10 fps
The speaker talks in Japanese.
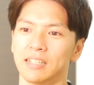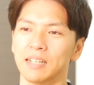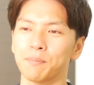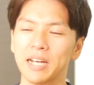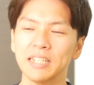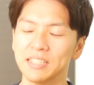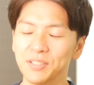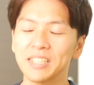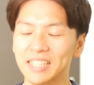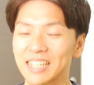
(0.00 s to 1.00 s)
か前に
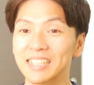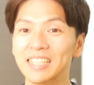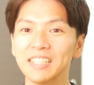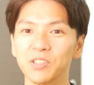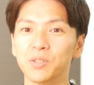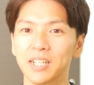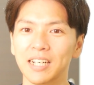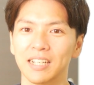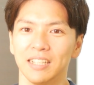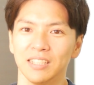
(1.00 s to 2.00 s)
住んでた方っていうの
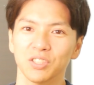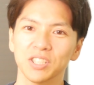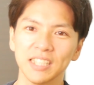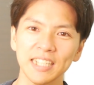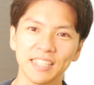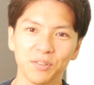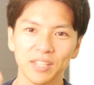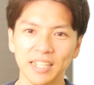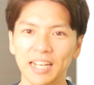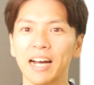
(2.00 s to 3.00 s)
が女子大生ふ
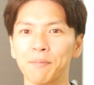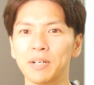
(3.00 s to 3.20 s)
たりが、